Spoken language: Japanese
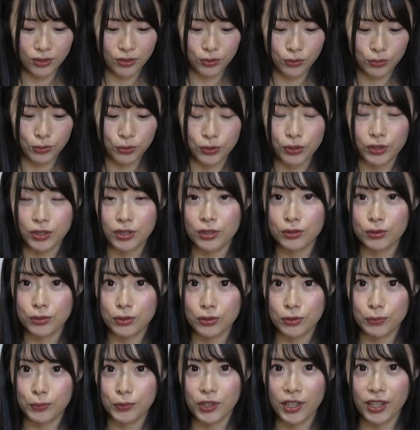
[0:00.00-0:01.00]
すごいいろい
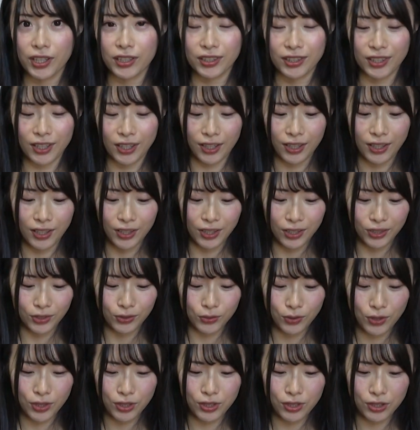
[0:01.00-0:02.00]
ろもらえて
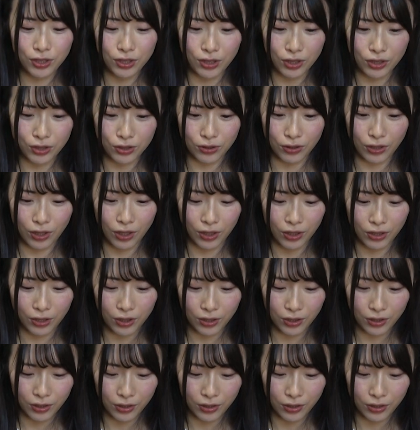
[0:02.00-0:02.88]
嬉しいですね。